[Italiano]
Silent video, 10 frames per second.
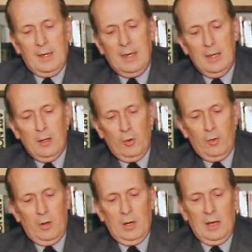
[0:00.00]

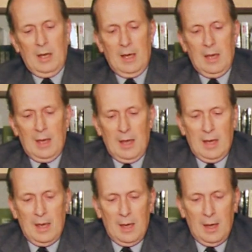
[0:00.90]
Chino
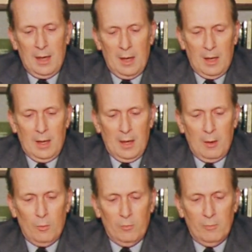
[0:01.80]
è, è
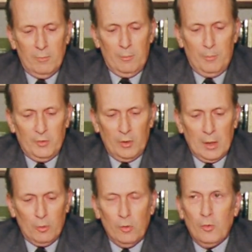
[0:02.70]
un,
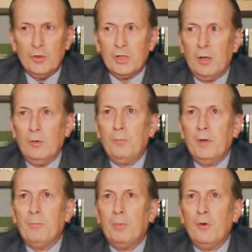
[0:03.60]
bisogna conoscerlo
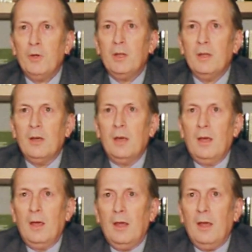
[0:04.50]
per poi
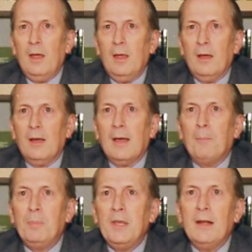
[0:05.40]
eh,
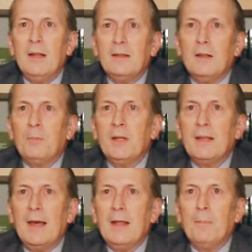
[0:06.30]
capire,
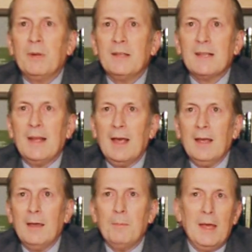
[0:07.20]
interpretare e apprezzare
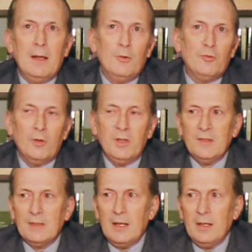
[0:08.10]
anche meglio i suoi
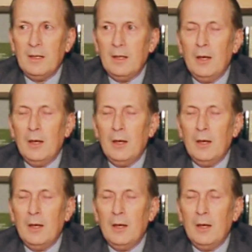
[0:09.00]
disegni.